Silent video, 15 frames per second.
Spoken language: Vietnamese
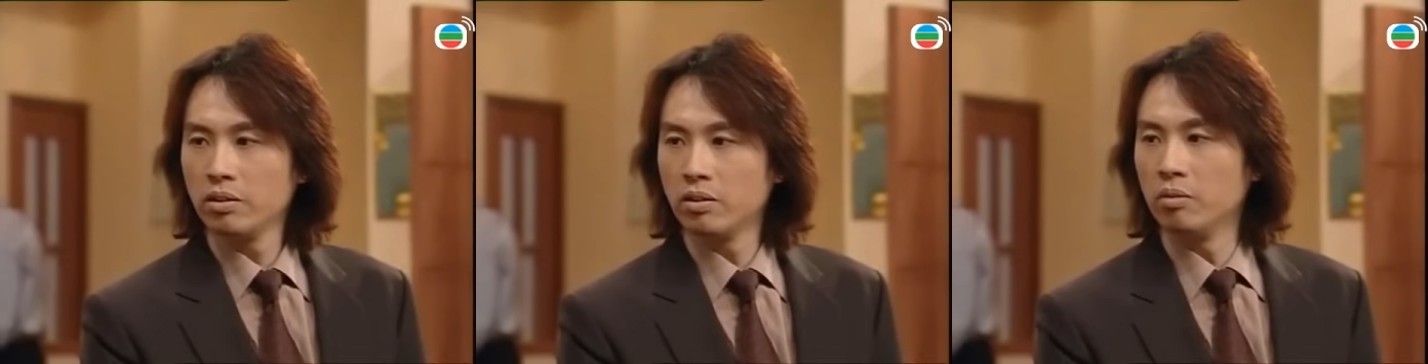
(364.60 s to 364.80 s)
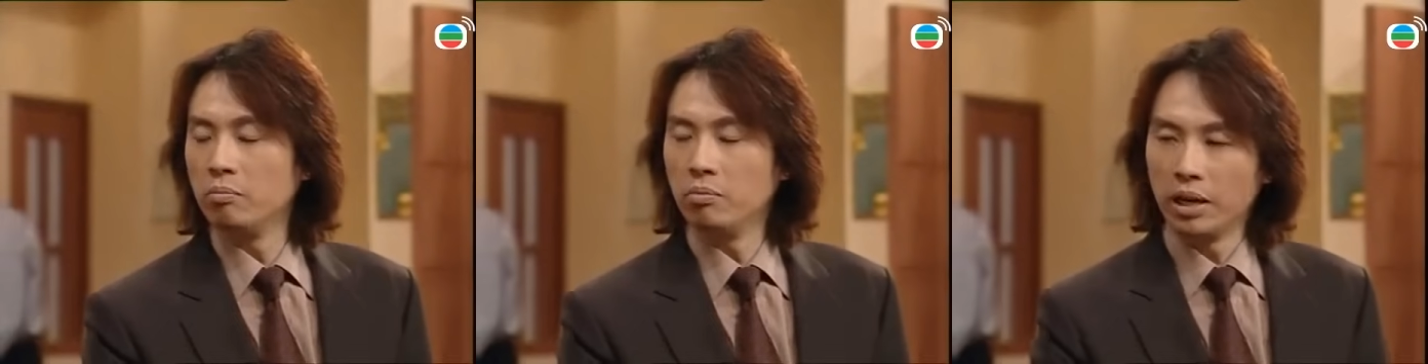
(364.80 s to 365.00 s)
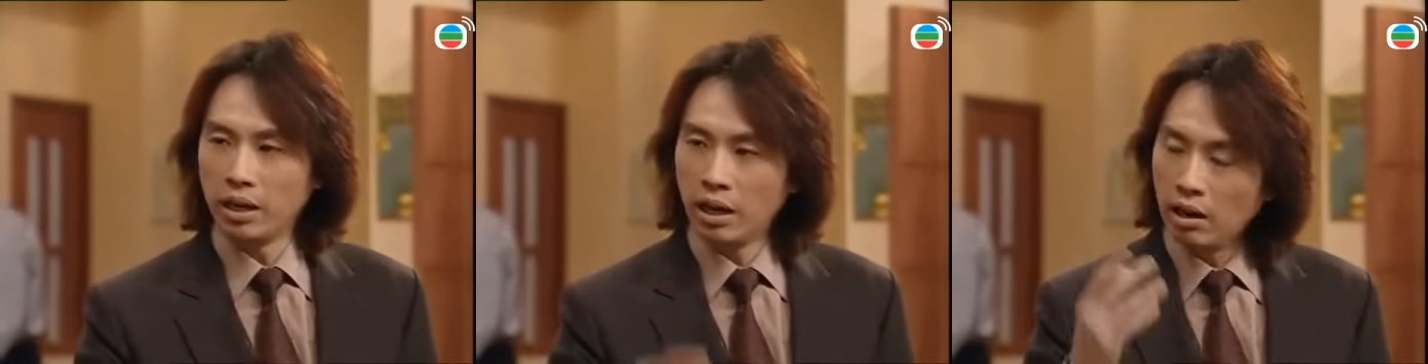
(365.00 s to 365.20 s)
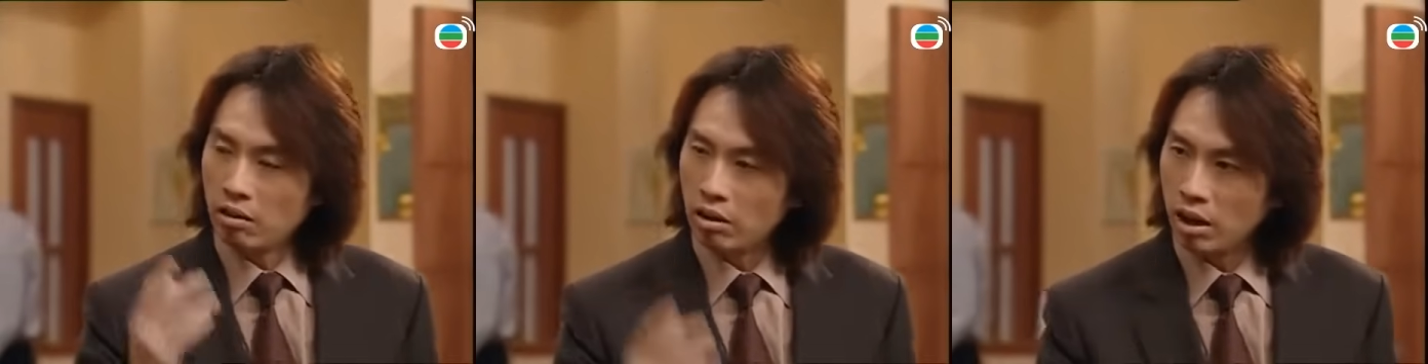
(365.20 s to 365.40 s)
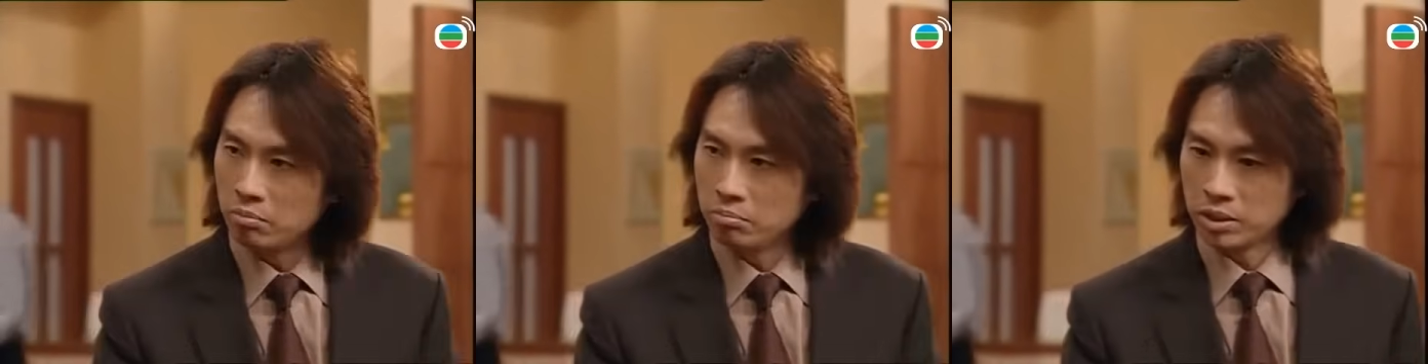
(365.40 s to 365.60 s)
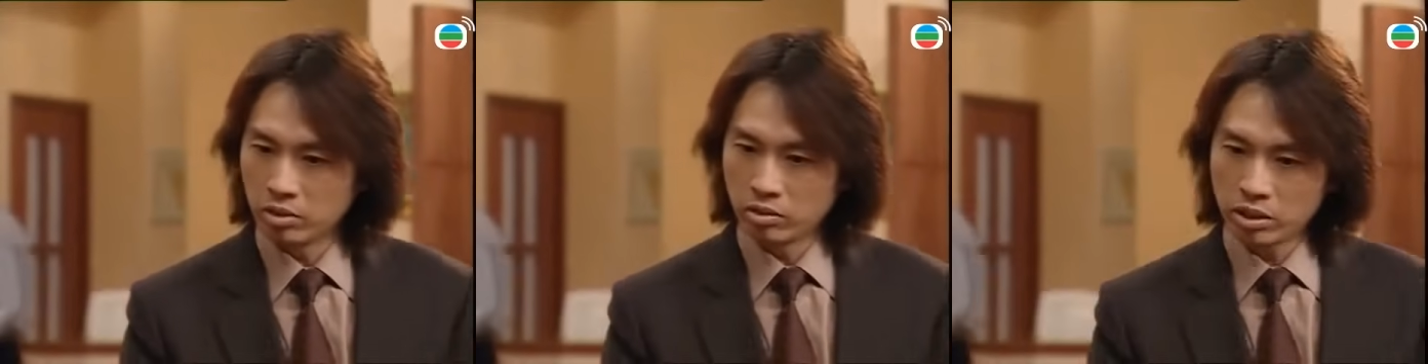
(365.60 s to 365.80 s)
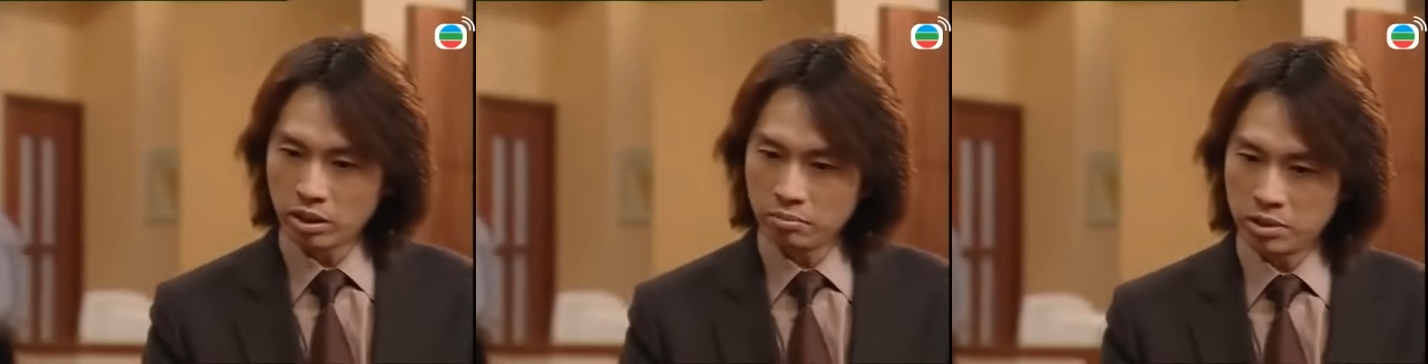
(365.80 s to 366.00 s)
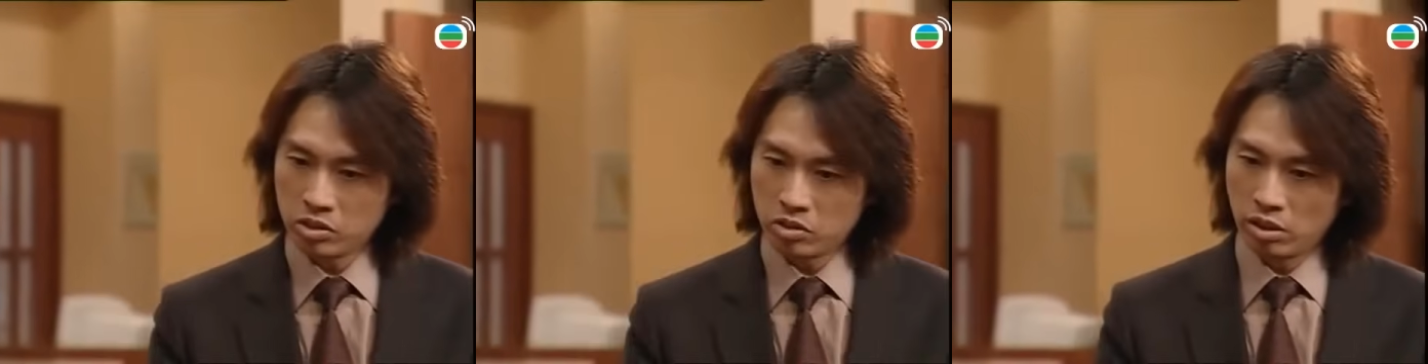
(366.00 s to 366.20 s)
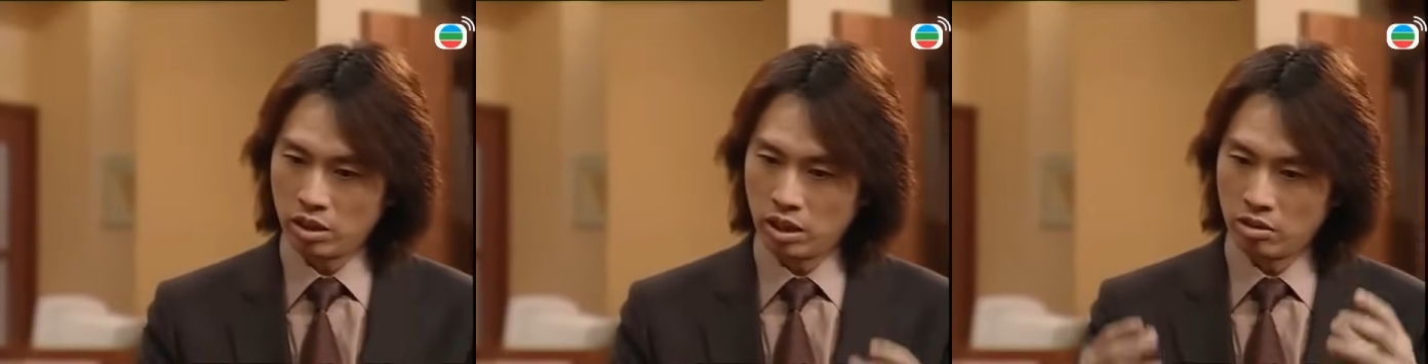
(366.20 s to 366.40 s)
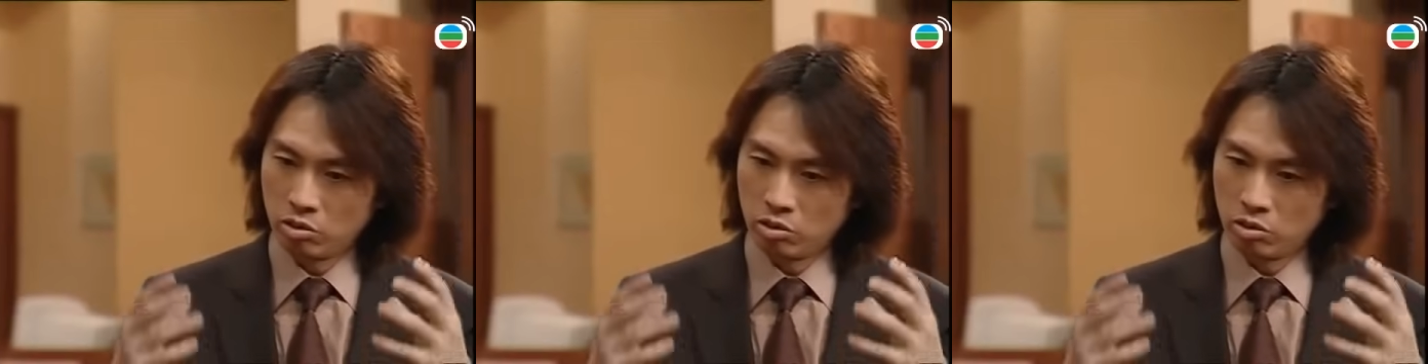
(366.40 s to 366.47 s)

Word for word: Không phải mặt mày tôi bí xị,